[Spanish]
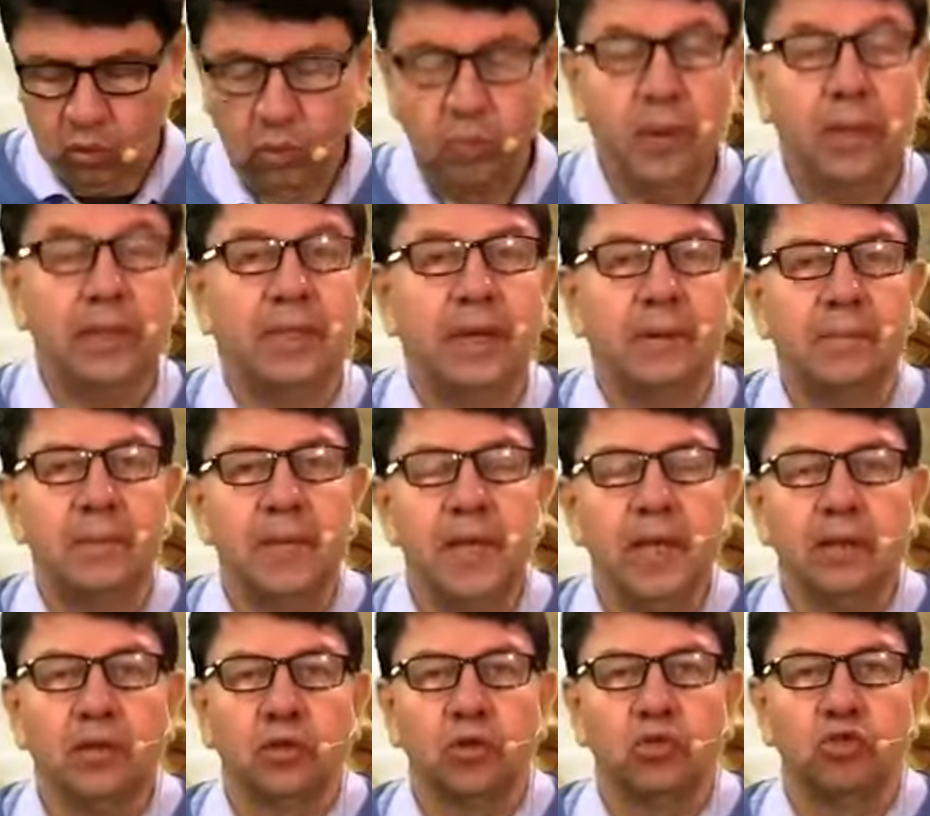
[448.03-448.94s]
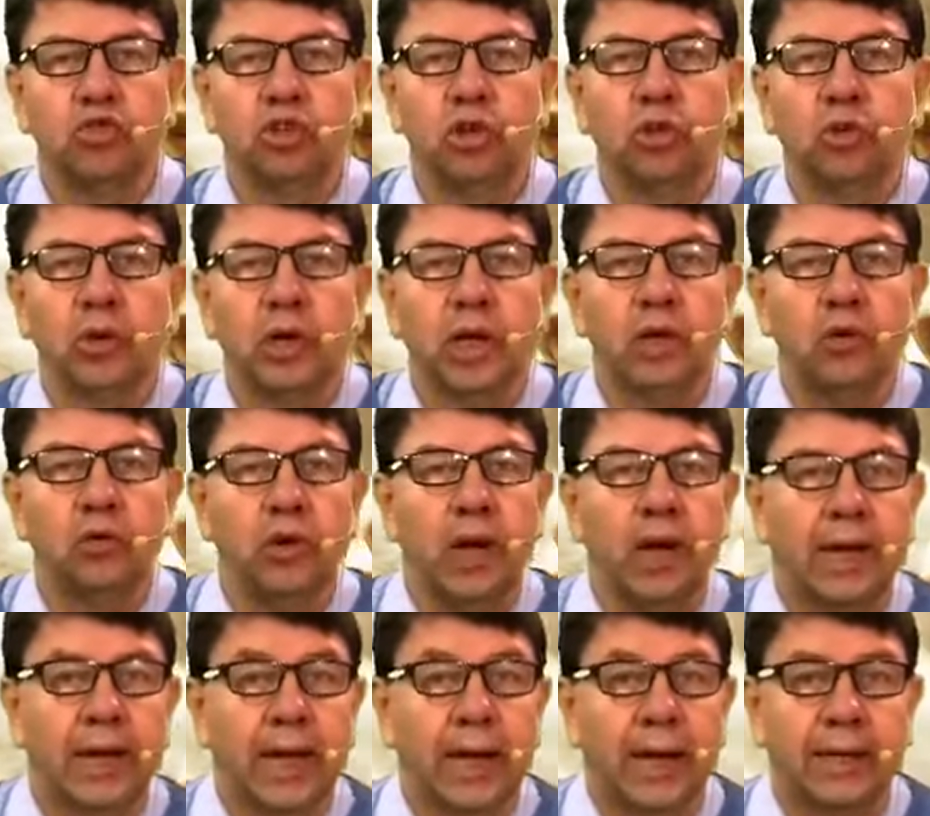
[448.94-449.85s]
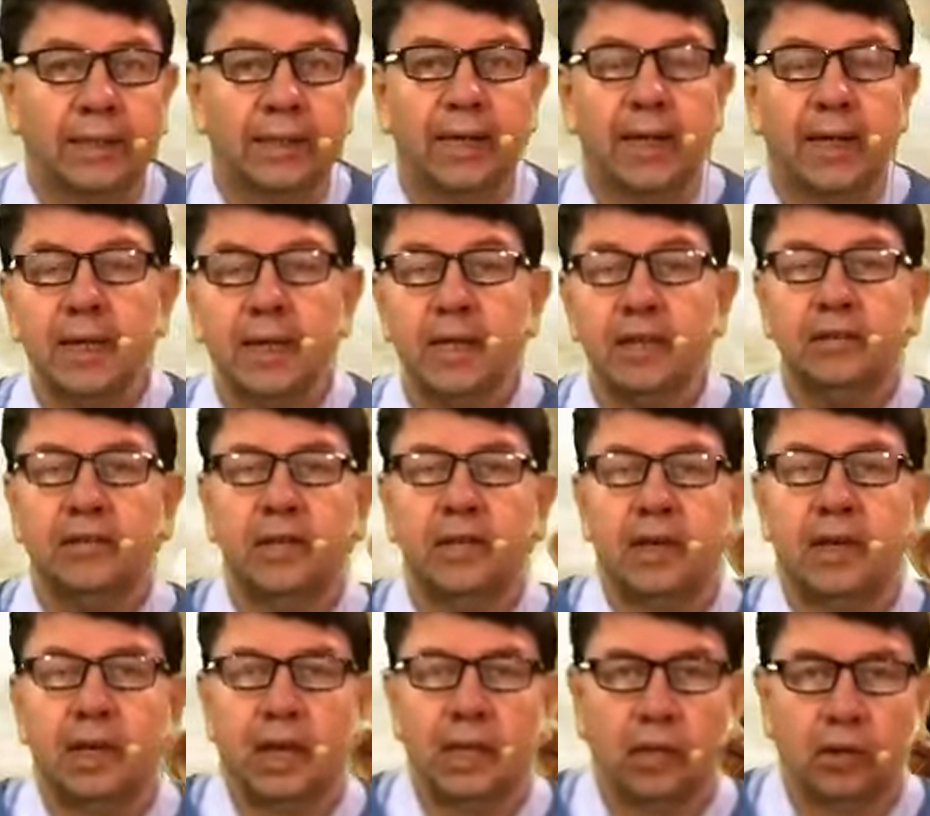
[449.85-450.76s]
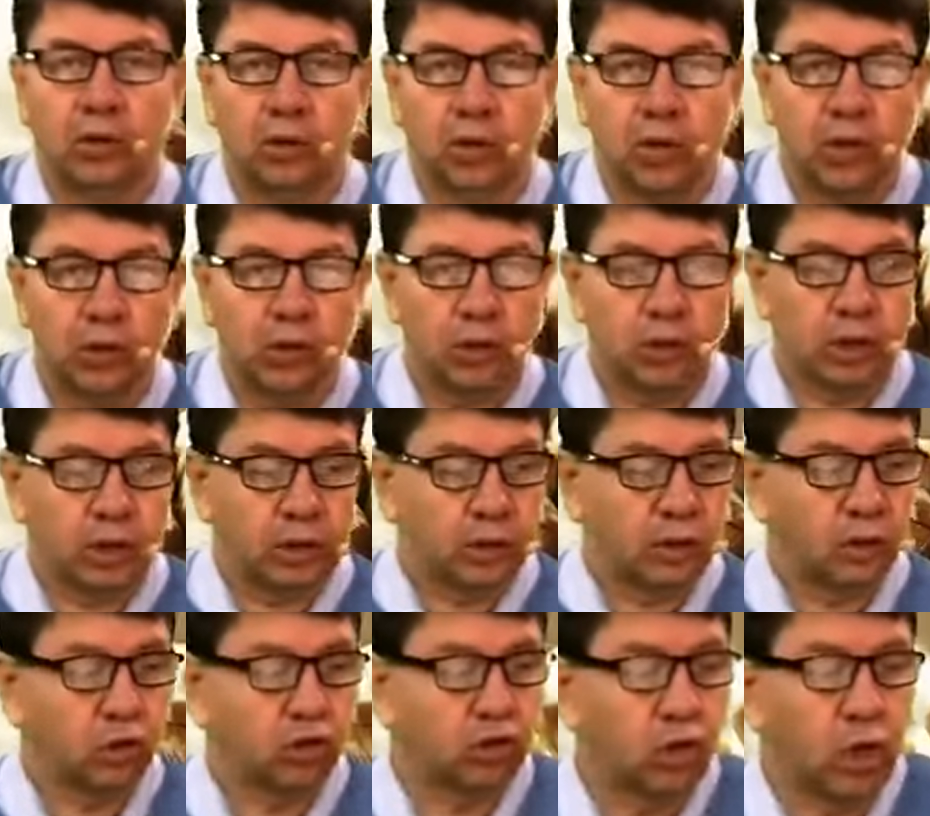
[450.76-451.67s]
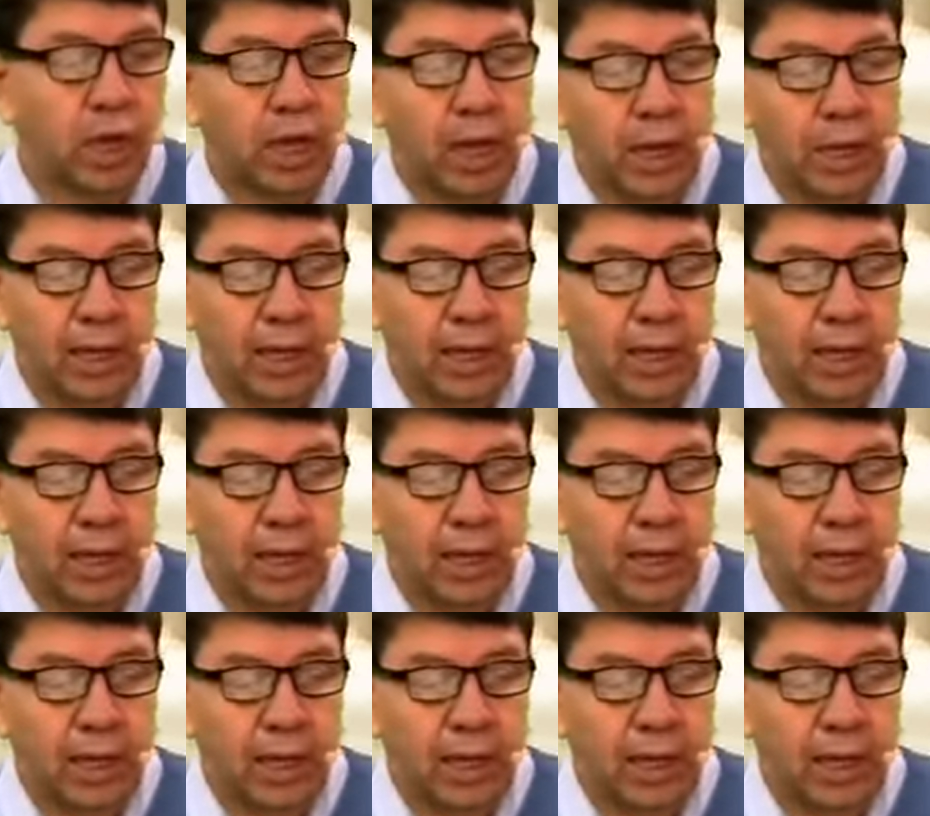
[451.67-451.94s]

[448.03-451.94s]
un mandamiento, sino que es una característica de los hijos de Dios.